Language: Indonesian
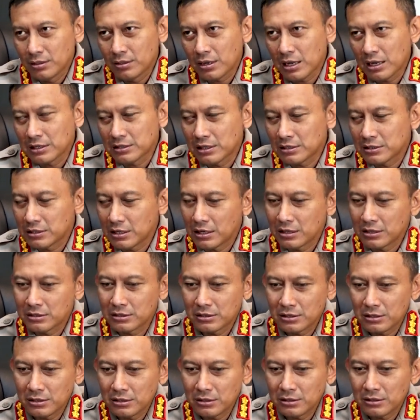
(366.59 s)

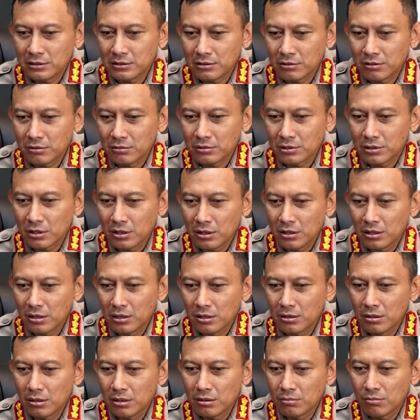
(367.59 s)
Kasaserse, terus ke
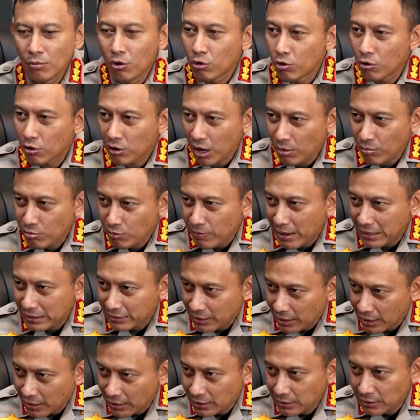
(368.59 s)
Bogor
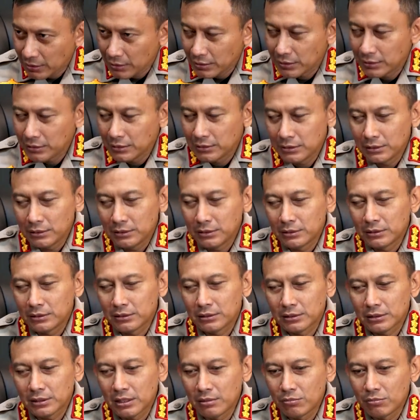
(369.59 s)
Kabupaten, iya, iya.